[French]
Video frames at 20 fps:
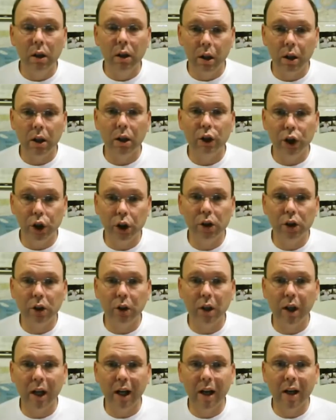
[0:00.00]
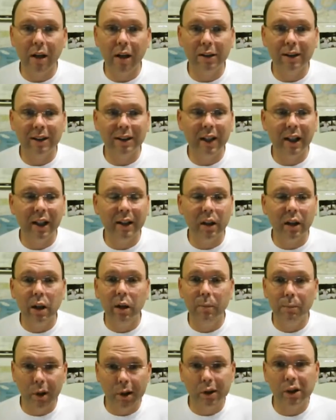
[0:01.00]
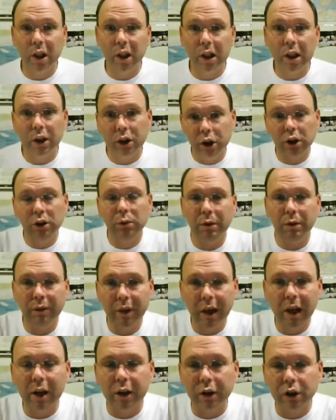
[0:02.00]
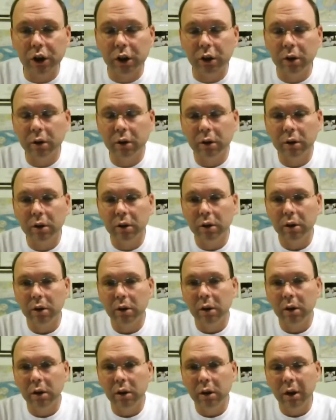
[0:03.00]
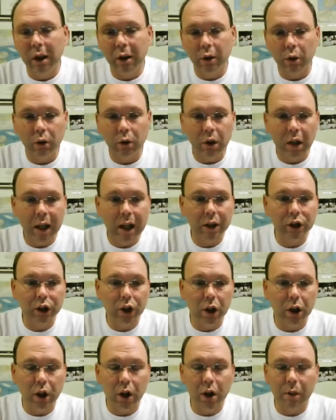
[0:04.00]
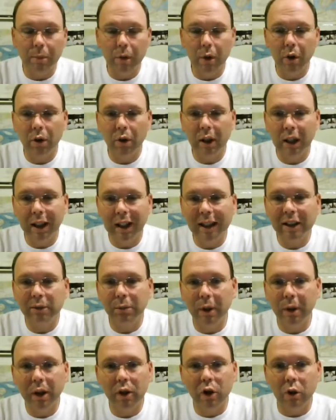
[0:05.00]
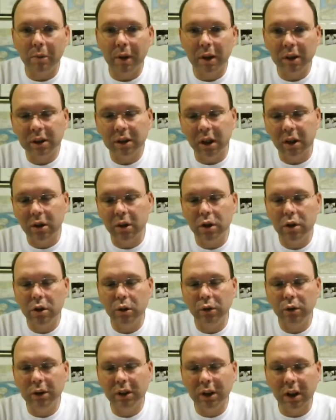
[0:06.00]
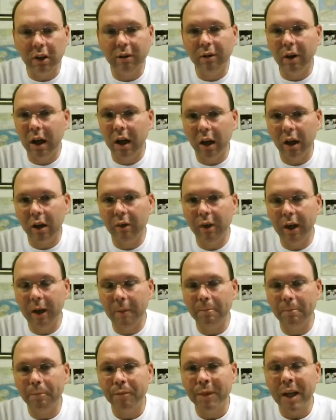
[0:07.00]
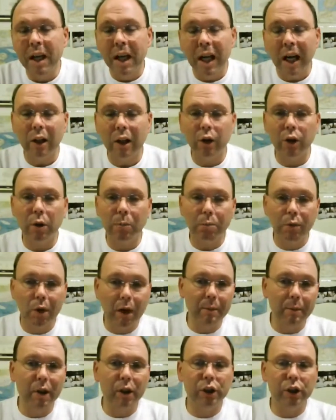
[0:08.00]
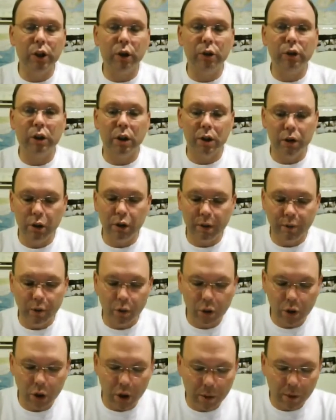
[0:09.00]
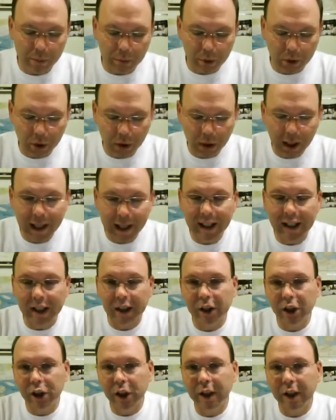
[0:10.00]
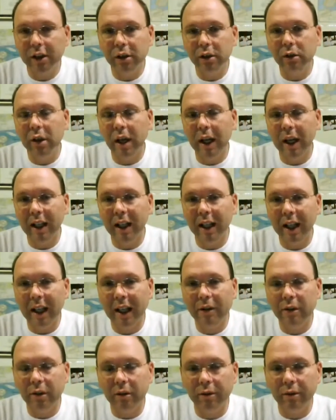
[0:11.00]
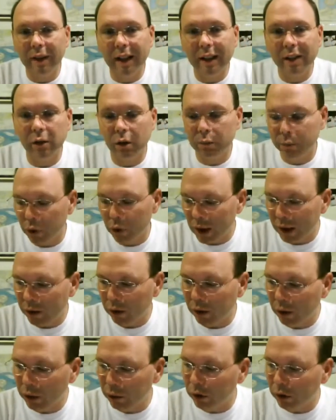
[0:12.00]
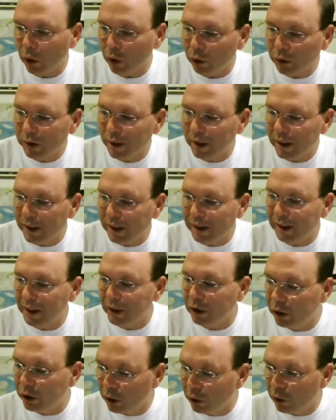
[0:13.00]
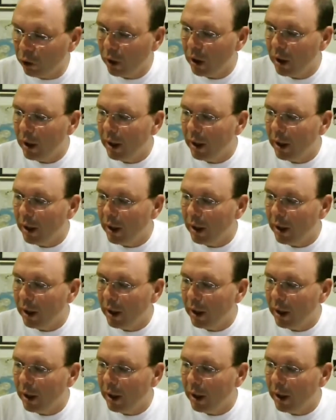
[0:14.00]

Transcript: que je serai enceinte parce que je suis vierge? Alors l'ange leur répond et l'explique comment ça, tout ça va arriver. Alors, la première chose que nous devons comprendre est que Jésus est né d'une façon miraculeuse. On s'est dit, si Dieu